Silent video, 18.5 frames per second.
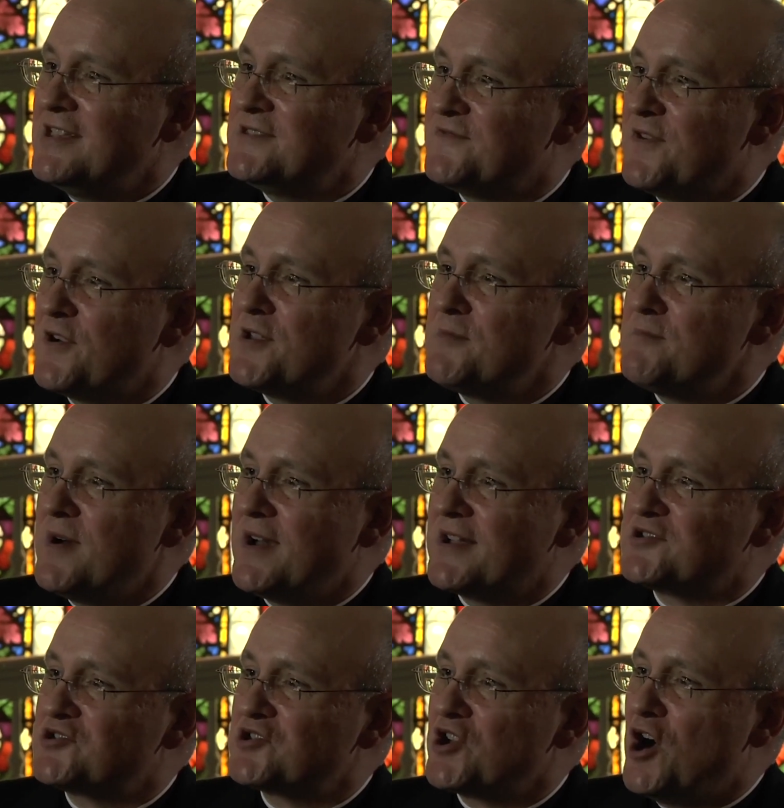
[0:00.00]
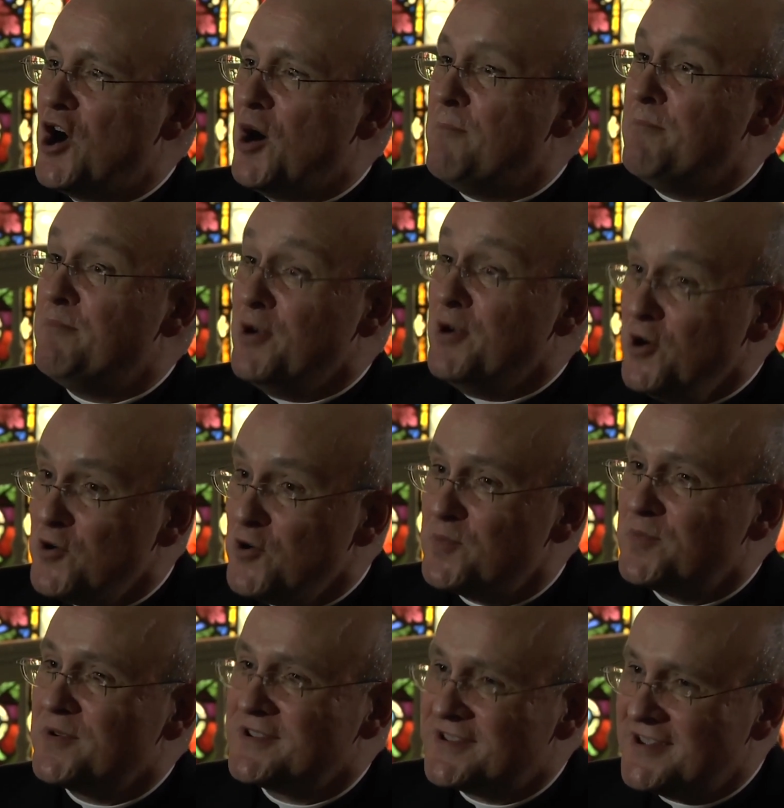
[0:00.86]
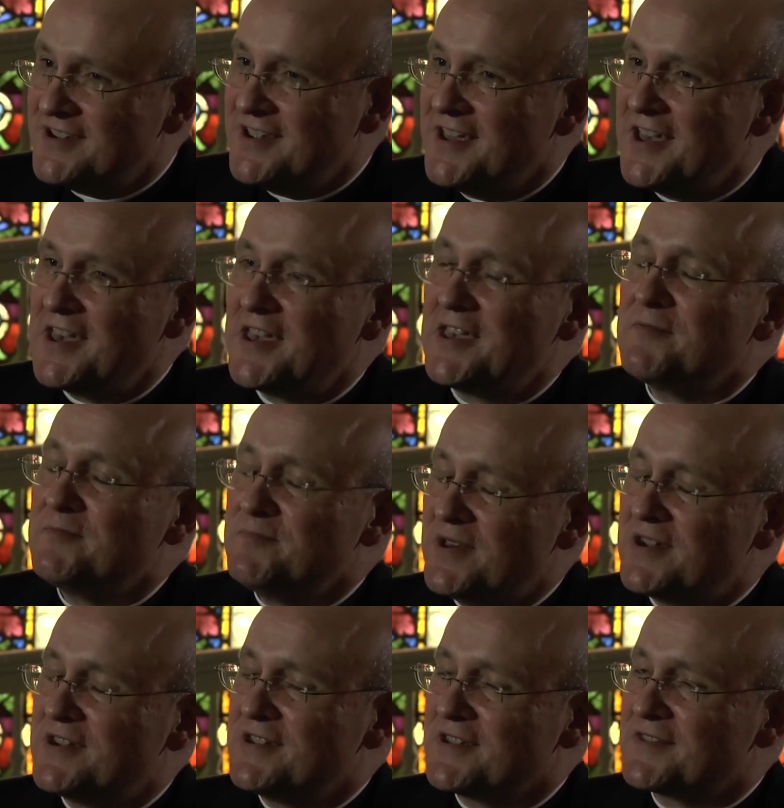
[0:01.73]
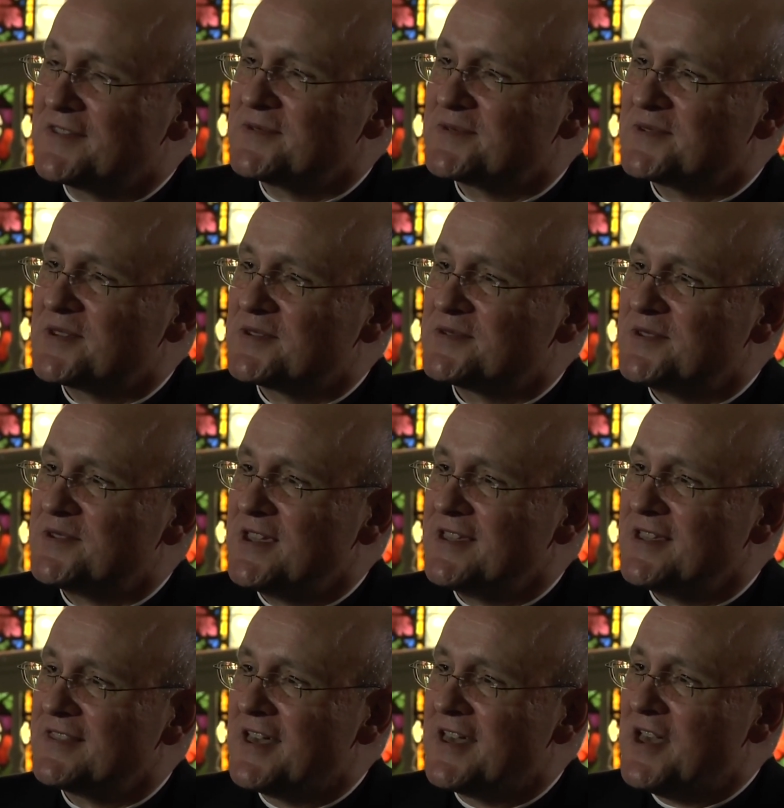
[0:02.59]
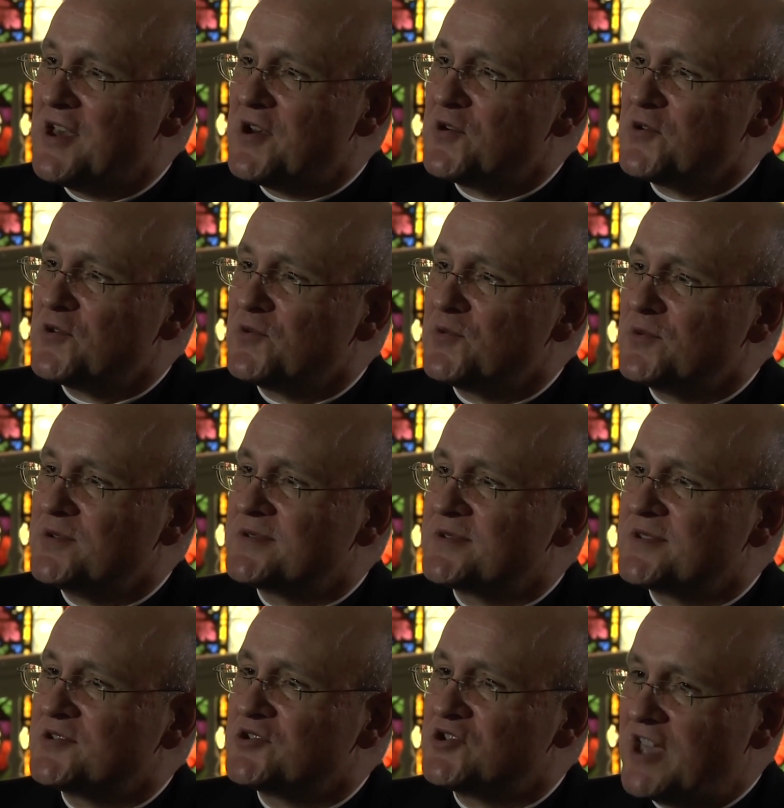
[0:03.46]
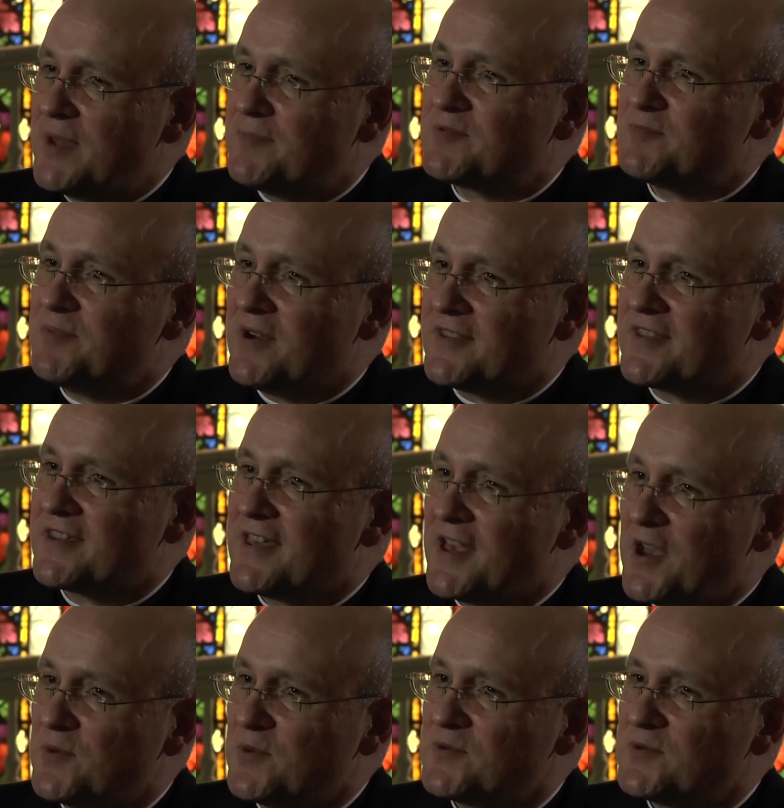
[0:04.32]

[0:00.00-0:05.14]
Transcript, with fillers: vậy, với tư cách là người cha và người mục tử, dân của mình,